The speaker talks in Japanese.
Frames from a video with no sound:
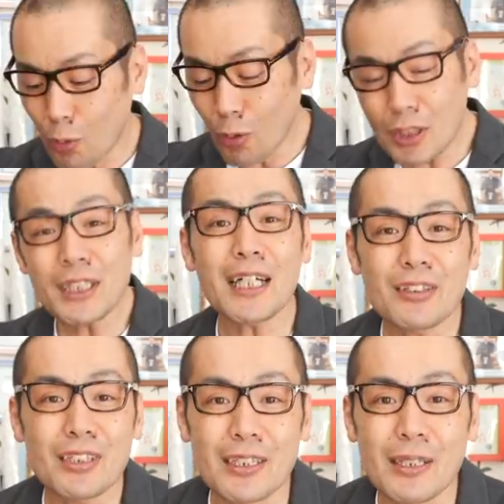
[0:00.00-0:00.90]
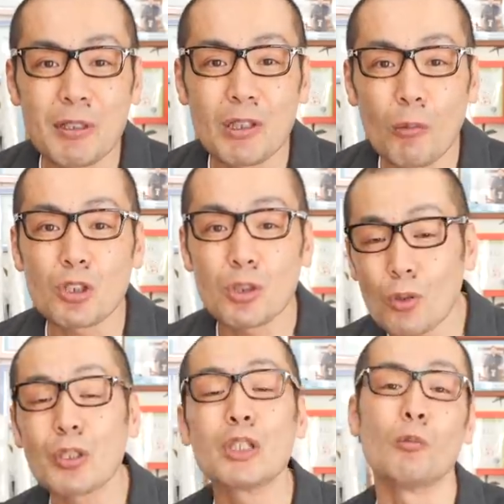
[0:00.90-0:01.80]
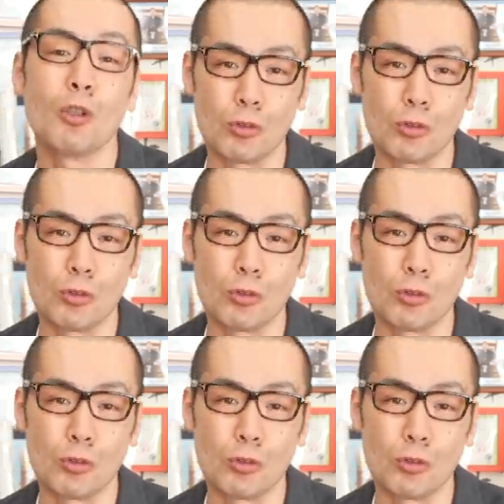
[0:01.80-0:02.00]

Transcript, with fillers: こういう市内使ってみるのもすごくいいと思